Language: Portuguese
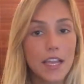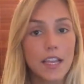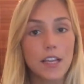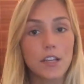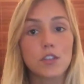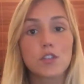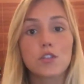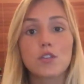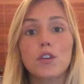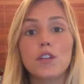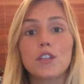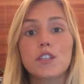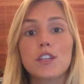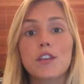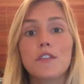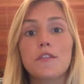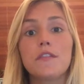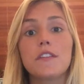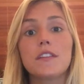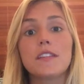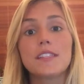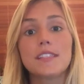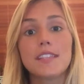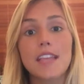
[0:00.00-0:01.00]
Canções que
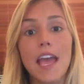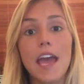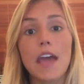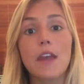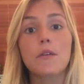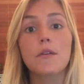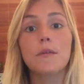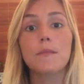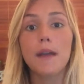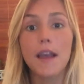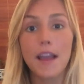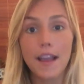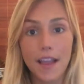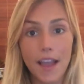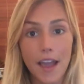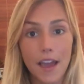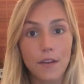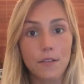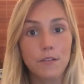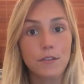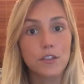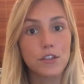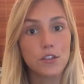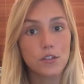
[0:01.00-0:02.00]
fizeram e
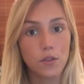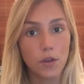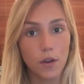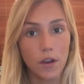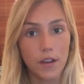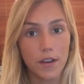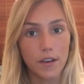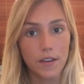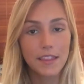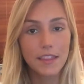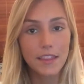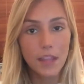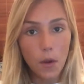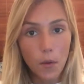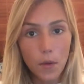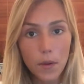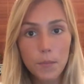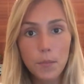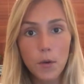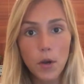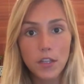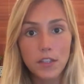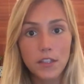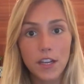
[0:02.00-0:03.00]
marcaram a história. Tão
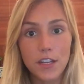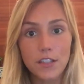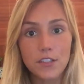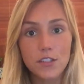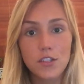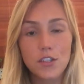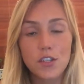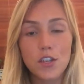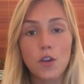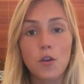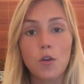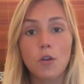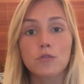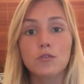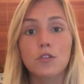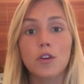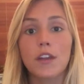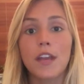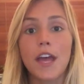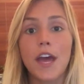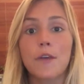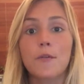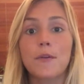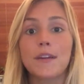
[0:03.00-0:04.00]
importantes que
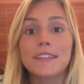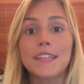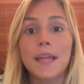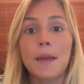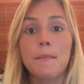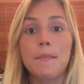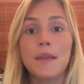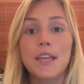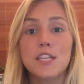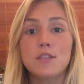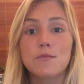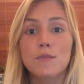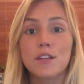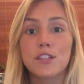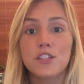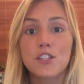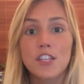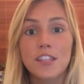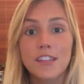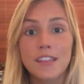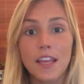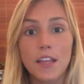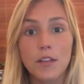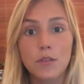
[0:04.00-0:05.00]
contornaram até mesmo a
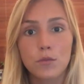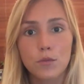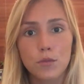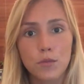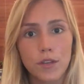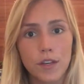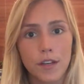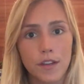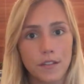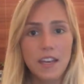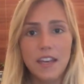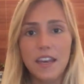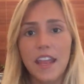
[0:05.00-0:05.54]
ditadura.